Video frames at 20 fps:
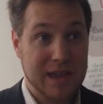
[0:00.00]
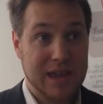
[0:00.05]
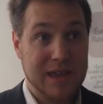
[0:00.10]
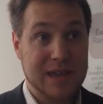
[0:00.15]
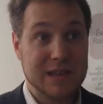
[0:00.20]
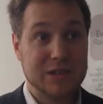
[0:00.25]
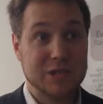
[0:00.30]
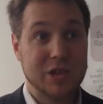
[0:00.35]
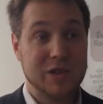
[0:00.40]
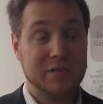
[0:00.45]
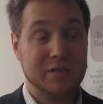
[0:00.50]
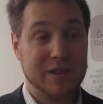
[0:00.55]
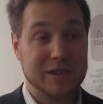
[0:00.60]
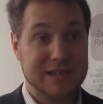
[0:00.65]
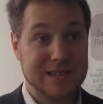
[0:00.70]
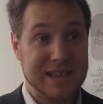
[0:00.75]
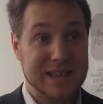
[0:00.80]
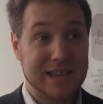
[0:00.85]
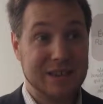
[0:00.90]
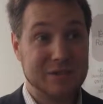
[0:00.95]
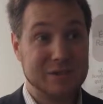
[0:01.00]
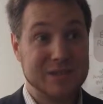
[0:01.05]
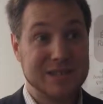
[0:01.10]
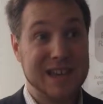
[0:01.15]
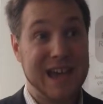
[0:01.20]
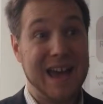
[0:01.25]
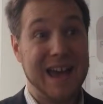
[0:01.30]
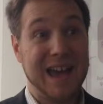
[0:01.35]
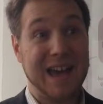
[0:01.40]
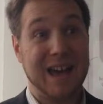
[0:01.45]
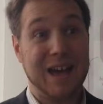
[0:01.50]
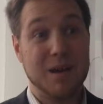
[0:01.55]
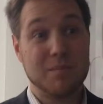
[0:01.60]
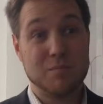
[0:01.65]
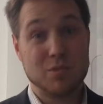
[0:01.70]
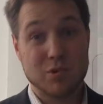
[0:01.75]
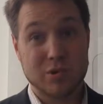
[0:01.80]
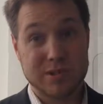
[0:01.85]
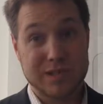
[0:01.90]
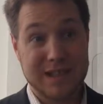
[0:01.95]
Et ce faisant, ils réussissaient à
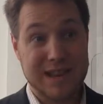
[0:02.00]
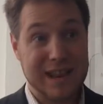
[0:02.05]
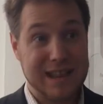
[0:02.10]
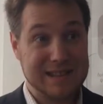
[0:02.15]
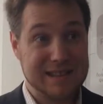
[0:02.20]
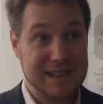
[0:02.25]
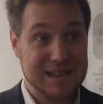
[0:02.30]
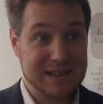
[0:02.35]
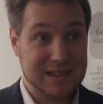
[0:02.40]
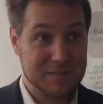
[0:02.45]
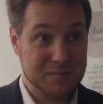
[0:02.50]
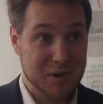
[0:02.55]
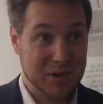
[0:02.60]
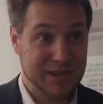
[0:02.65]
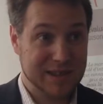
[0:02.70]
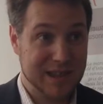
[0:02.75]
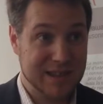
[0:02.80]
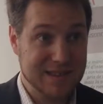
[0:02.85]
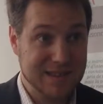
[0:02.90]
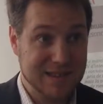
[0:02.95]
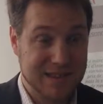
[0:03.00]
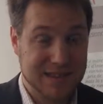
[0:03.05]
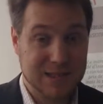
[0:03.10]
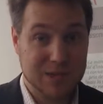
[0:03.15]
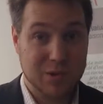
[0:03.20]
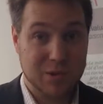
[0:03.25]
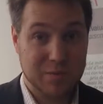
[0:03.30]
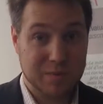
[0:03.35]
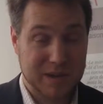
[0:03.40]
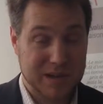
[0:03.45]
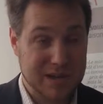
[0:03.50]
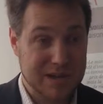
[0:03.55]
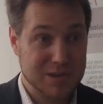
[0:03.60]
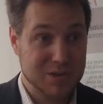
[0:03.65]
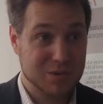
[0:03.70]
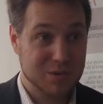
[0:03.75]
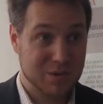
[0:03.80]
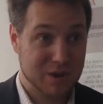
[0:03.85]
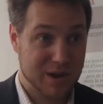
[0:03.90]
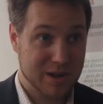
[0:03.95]
rembourser la dette importante qu'ils ont prise
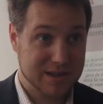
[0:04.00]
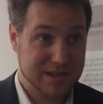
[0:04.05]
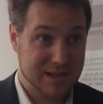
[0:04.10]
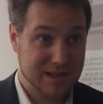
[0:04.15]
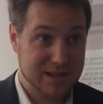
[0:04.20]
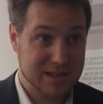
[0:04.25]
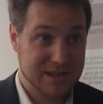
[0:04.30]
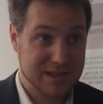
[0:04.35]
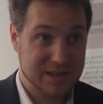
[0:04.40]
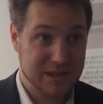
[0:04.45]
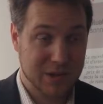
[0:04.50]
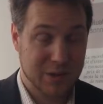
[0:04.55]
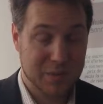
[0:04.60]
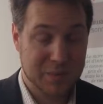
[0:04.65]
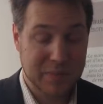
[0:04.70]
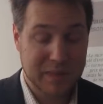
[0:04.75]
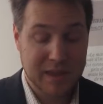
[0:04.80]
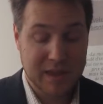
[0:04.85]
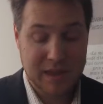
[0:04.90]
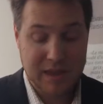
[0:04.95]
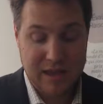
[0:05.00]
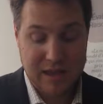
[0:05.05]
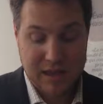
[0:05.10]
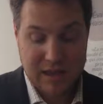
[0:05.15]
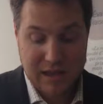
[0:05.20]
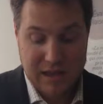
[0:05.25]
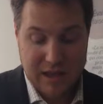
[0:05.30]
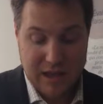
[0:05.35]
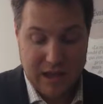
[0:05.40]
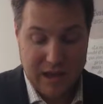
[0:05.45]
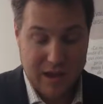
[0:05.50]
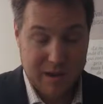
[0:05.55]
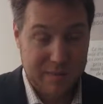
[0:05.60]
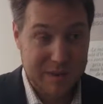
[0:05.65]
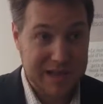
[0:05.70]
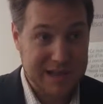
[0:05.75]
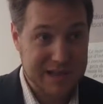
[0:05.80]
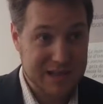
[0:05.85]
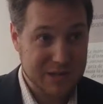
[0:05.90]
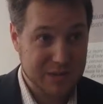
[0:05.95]
sur leurs acquisitions. Alors
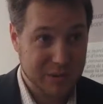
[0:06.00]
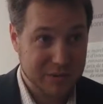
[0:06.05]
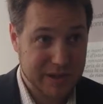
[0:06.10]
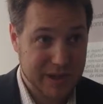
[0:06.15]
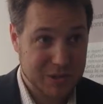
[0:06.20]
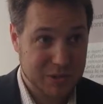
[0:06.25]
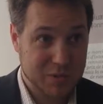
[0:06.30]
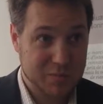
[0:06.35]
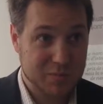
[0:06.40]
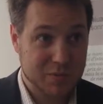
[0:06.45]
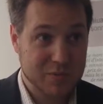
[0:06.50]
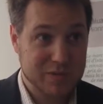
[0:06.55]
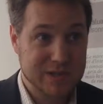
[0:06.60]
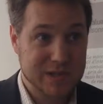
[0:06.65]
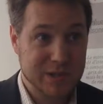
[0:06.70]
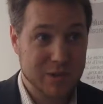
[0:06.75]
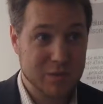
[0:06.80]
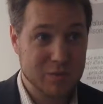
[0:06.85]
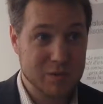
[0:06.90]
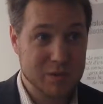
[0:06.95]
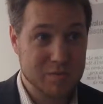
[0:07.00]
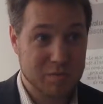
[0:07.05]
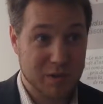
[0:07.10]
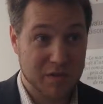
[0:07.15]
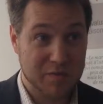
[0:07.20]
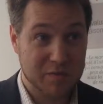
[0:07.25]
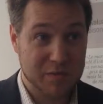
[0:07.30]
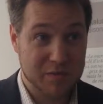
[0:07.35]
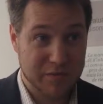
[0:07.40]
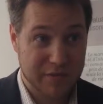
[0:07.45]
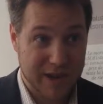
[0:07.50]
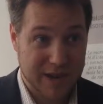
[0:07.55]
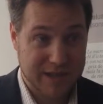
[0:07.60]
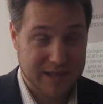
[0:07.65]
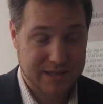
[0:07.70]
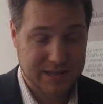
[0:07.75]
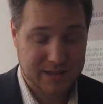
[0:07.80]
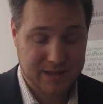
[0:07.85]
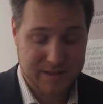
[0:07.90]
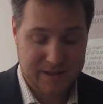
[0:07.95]
maintenant, ils sont dans une position où ils ne peuvent plus faire
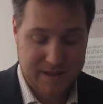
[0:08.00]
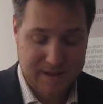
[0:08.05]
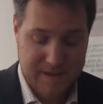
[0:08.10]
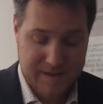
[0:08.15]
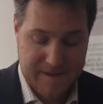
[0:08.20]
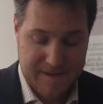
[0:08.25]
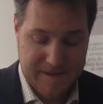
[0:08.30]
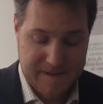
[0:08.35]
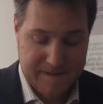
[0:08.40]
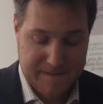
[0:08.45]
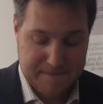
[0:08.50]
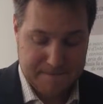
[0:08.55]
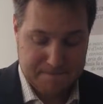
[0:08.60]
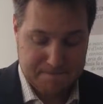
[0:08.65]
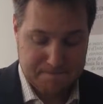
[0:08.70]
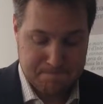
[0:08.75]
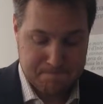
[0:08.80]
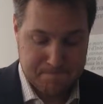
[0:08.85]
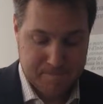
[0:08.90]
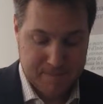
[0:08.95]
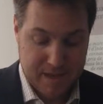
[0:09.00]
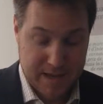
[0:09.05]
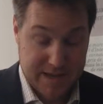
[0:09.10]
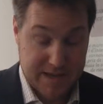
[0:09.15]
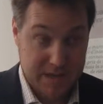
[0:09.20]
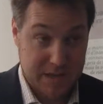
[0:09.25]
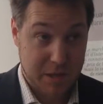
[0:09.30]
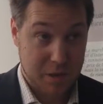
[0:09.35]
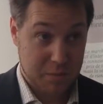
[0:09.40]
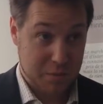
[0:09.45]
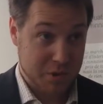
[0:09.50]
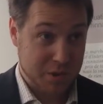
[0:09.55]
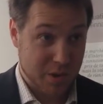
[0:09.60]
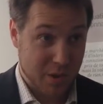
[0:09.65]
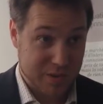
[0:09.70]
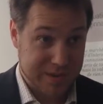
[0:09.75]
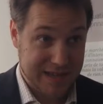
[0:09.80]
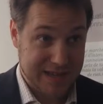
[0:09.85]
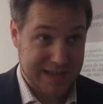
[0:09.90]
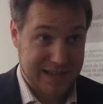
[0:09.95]
ça. Et c'est un peu ce
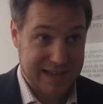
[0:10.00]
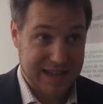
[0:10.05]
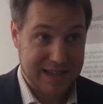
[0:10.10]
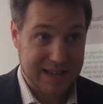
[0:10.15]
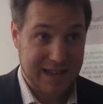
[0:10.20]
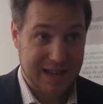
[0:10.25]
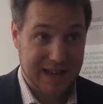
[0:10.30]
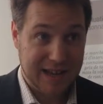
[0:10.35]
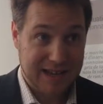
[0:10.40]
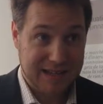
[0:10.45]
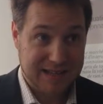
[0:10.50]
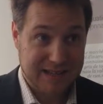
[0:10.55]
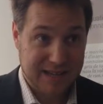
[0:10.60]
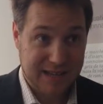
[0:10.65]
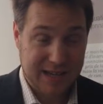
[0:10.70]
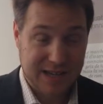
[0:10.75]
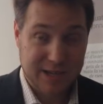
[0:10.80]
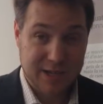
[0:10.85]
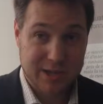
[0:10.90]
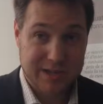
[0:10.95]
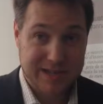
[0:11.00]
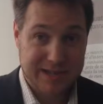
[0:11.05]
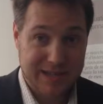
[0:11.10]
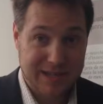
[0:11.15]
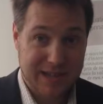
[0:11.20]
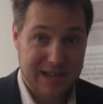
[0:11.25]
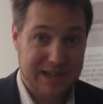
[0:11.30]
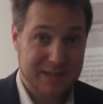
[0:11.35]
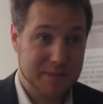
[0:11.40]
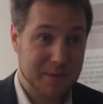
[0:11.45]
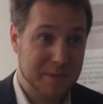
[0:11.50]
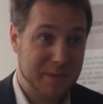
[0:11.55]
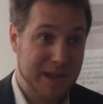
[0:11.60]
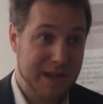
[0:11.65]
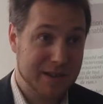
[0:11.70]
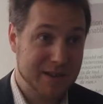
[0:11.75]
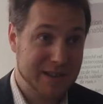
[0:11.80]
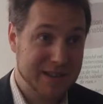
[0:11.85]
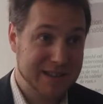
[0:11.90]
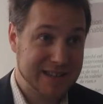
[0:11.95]
qu'on décriait dans l'article. Le titre à ce
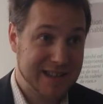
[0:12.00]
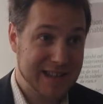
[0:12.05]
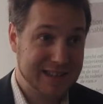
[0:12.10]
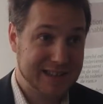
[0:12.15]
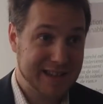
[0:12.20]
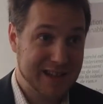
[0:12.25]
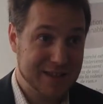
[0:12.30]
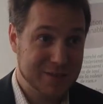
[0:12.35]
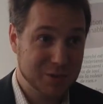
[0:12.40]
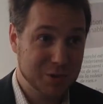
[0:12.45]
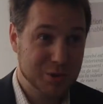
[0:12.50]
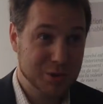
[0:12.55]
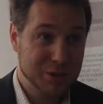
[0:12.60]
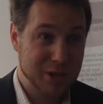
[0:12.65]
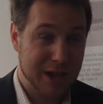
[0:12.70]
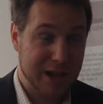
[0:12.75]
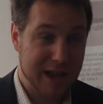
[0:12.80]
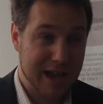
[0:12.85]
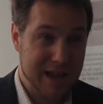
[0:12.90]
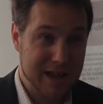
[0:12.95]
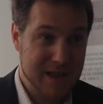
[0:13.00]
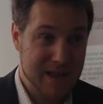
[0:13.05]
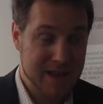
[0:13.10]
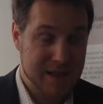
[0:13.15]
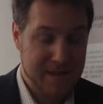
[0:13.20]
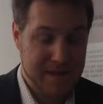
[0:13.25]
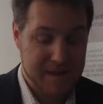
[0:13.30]
moment-là était à 32 dollars.